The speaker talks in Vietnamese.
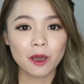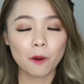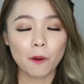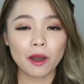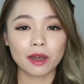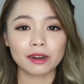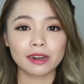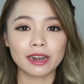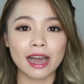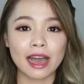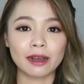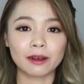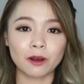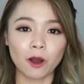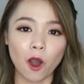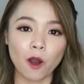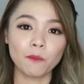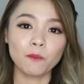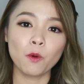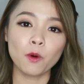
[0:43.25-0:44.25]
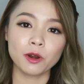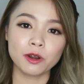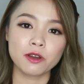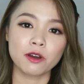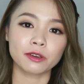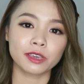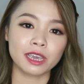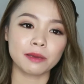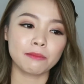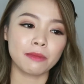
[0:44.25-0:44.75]
hoặc là có mua
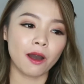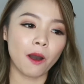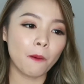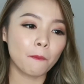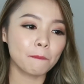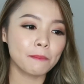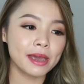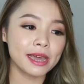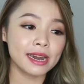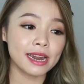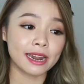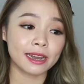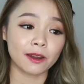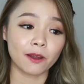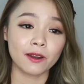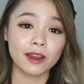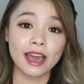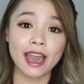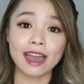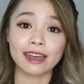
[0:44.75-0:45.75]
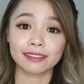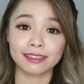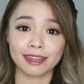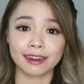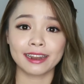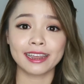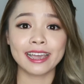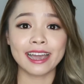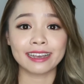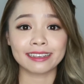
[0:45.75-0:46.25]
được nhưng mà không biết là nó là hàng thật
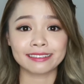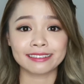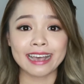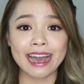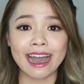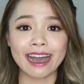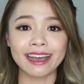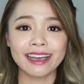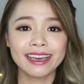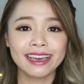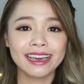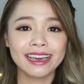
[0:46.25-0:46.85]
hay hàng giả